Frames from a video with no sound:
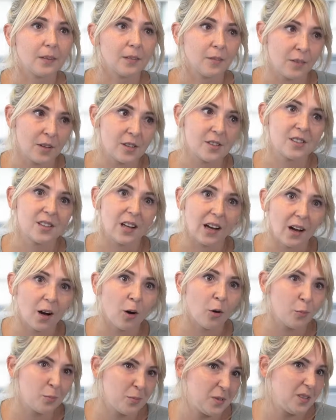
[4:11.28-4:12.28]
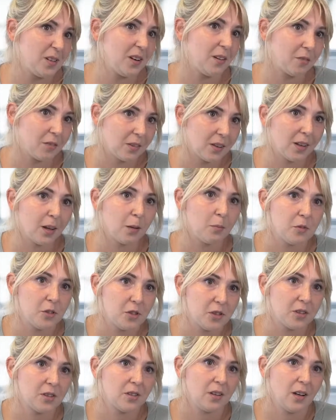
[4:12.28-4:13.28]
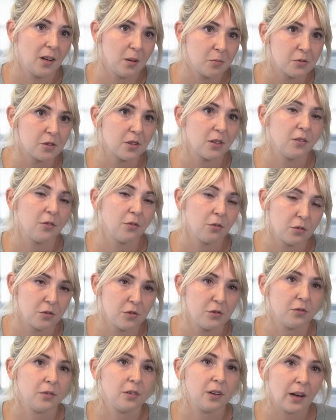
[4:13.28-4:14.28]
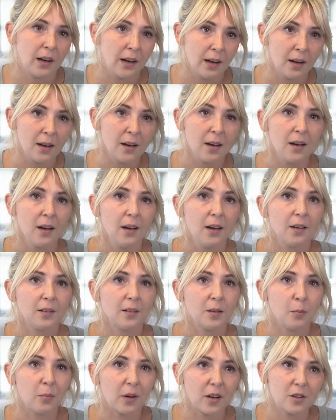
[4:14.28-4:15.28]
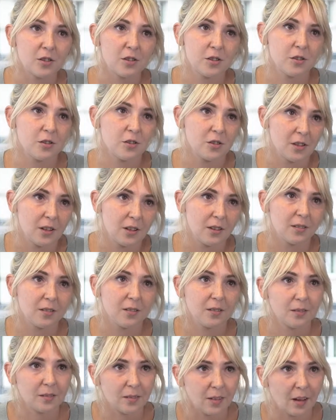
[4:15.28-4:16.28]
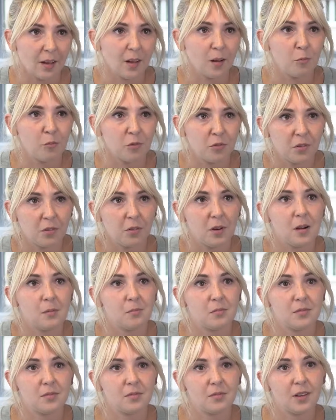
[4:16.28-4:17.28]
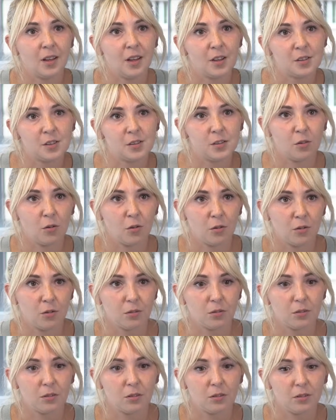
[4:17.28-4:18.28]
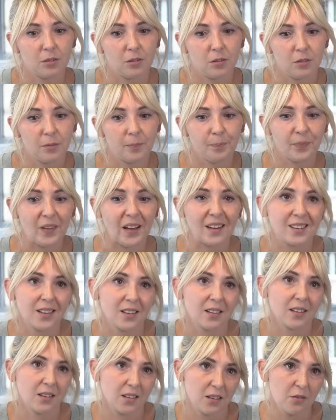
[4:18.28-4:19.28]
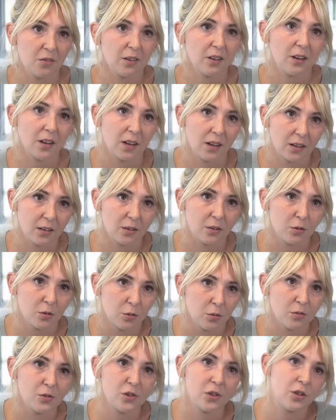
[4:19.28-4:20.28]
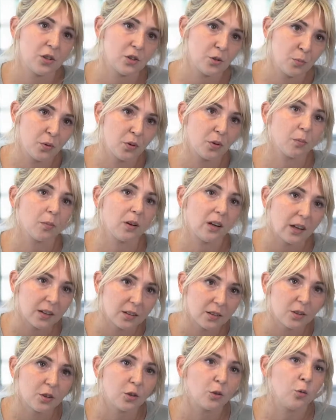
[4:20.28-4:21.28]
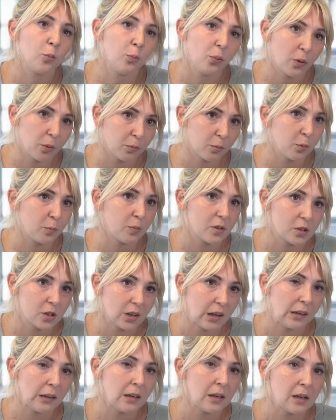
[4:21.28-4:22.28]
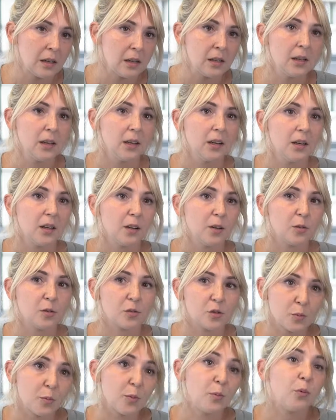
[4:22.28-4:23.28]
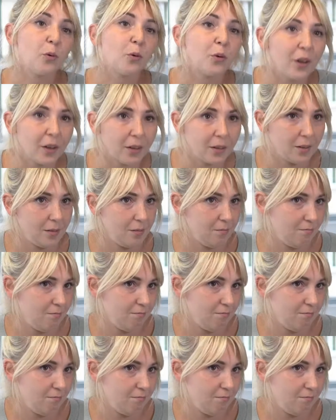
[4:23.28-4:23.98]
więc taka opcja wydaje mi się jest najlepsza i wchodzi w grę. Tym bardziej, że tak jak mówiłam, jest to y, alternatywa dla kredytu. Ludzie też biorą kredyt i kupują to mieszkanie, żeby było ich.